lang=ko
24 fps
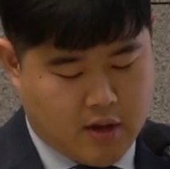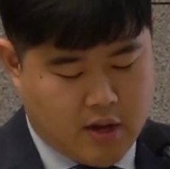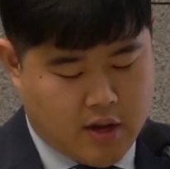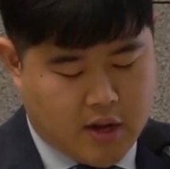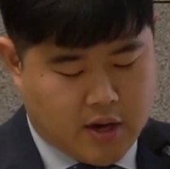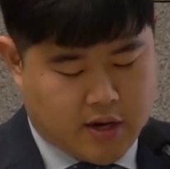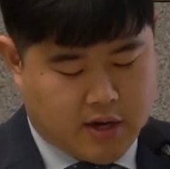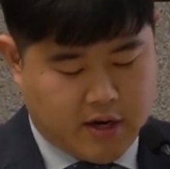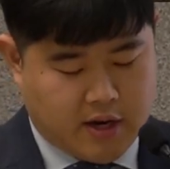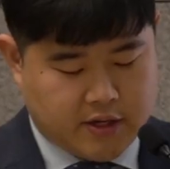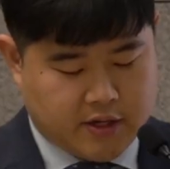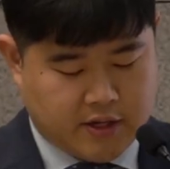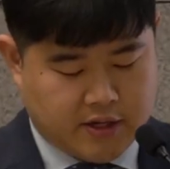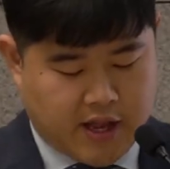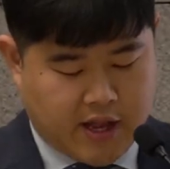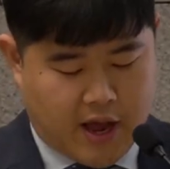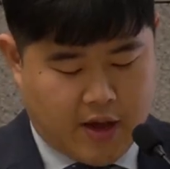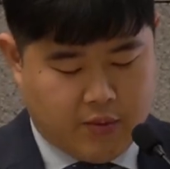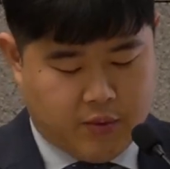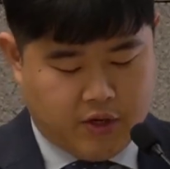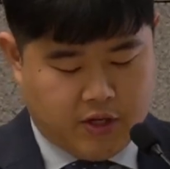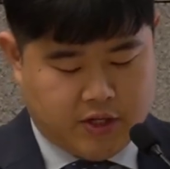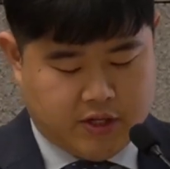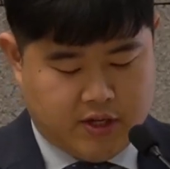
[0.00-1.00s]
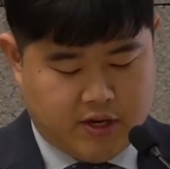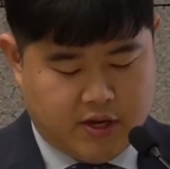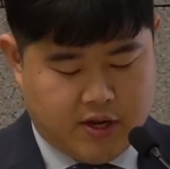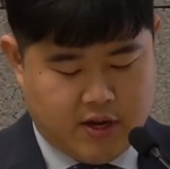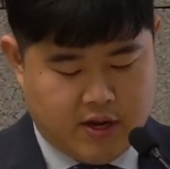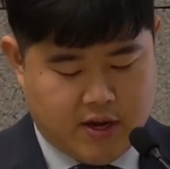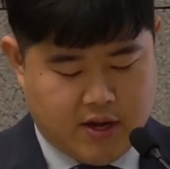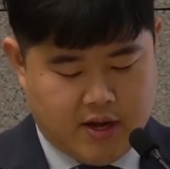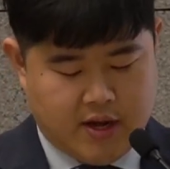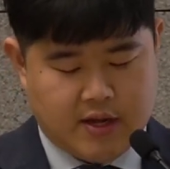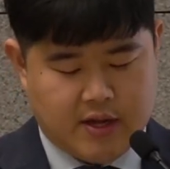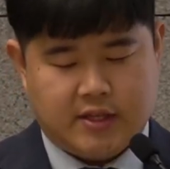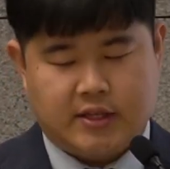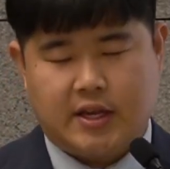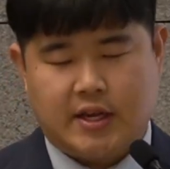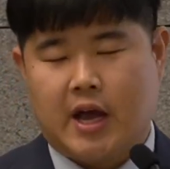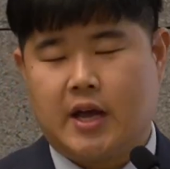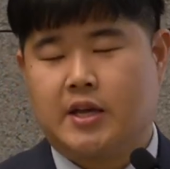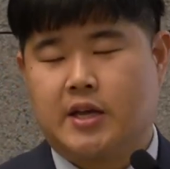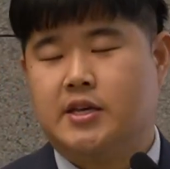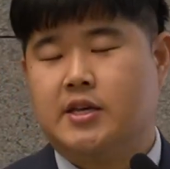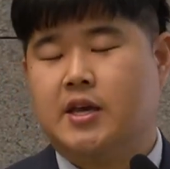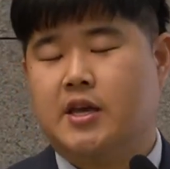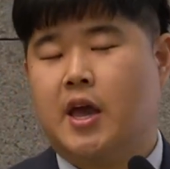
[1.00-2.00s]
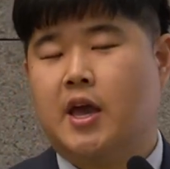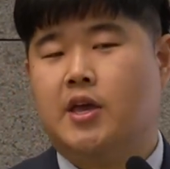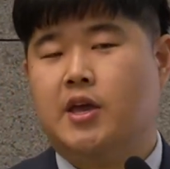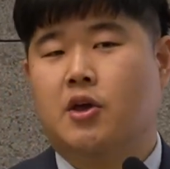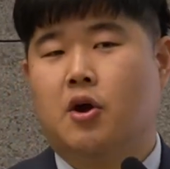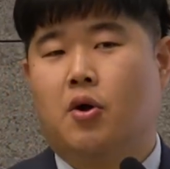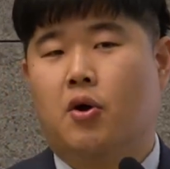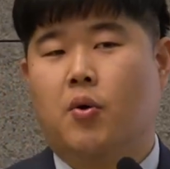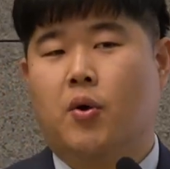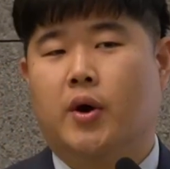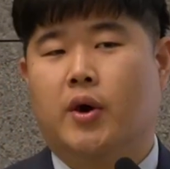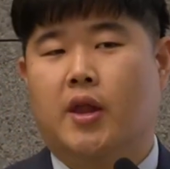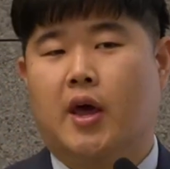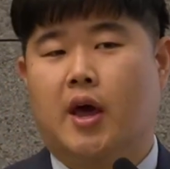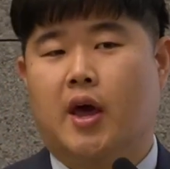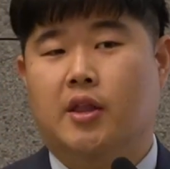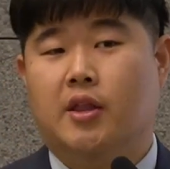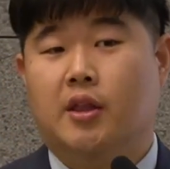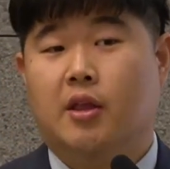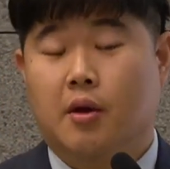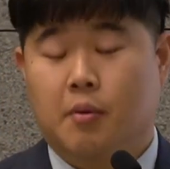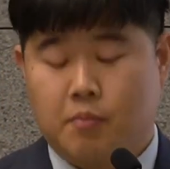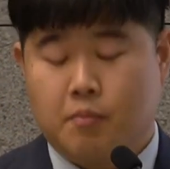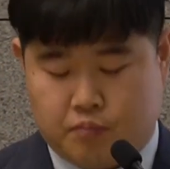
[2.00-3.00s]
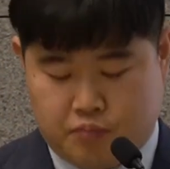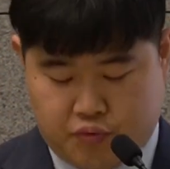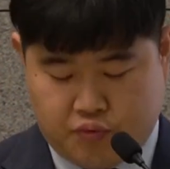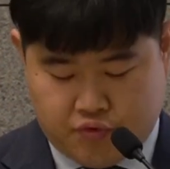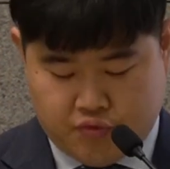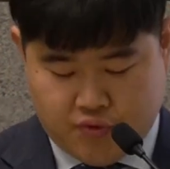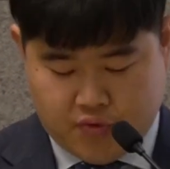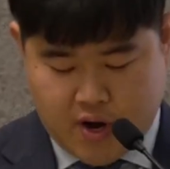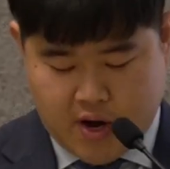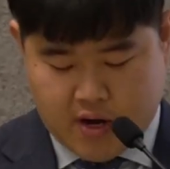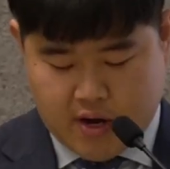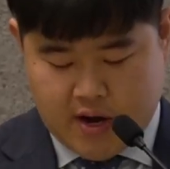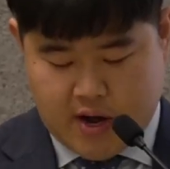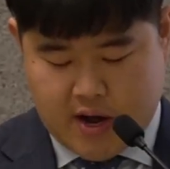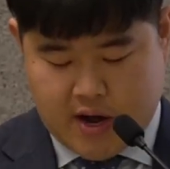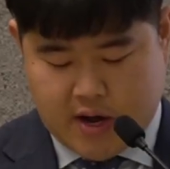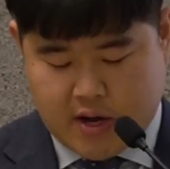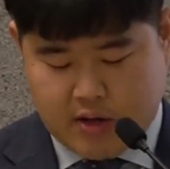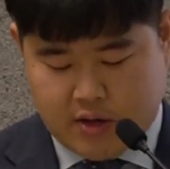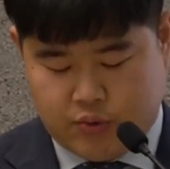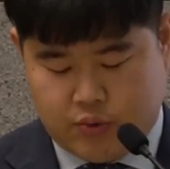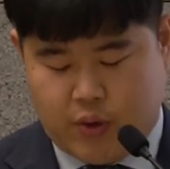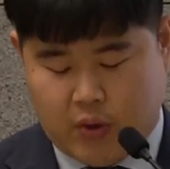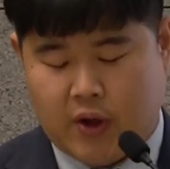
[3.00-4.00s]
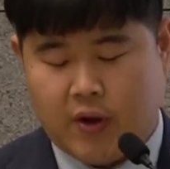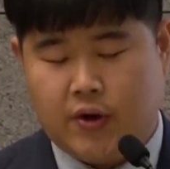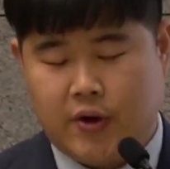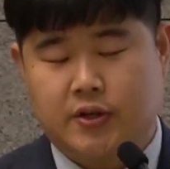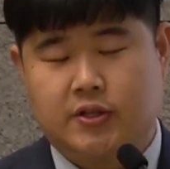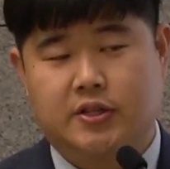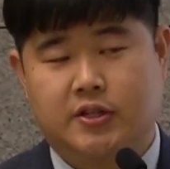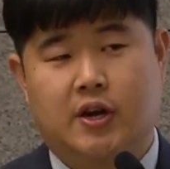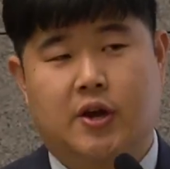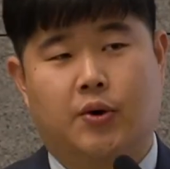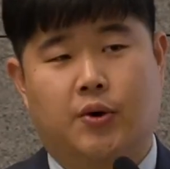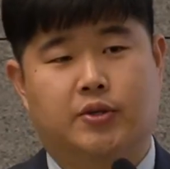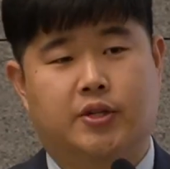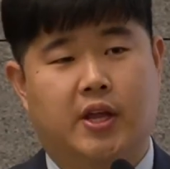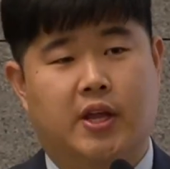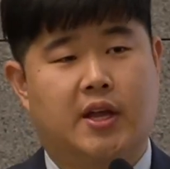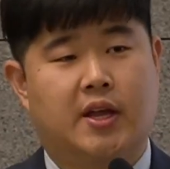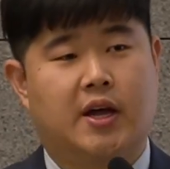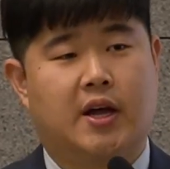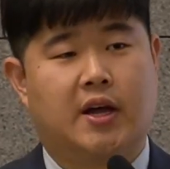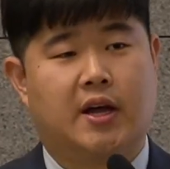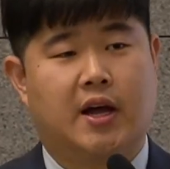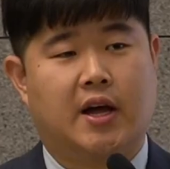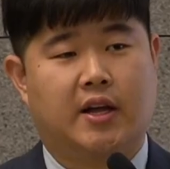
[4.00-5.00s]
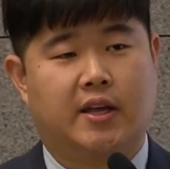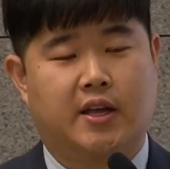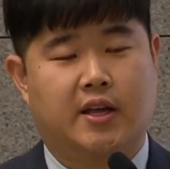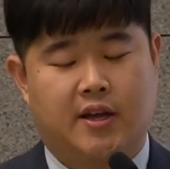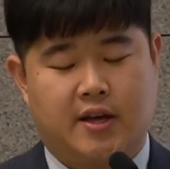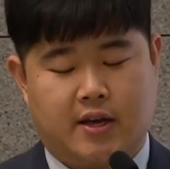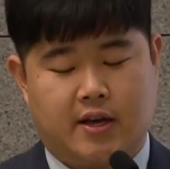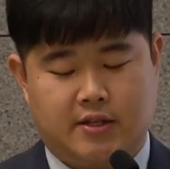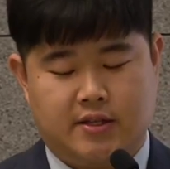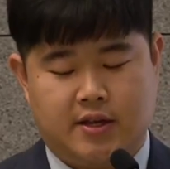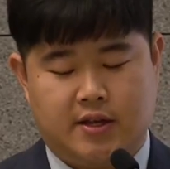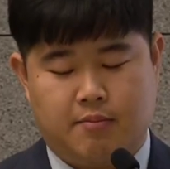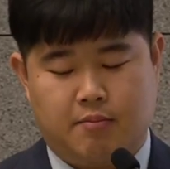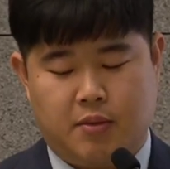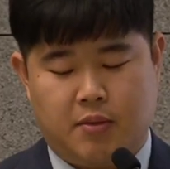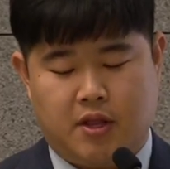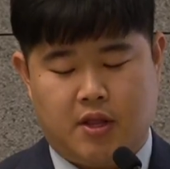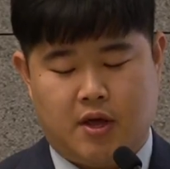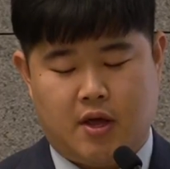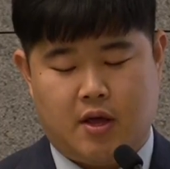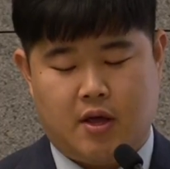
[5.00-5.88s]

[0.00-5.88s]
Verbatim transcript: 그래서 다윗이 자기의 영원한 부하가 된 것이라고 생각하기까지 합니다.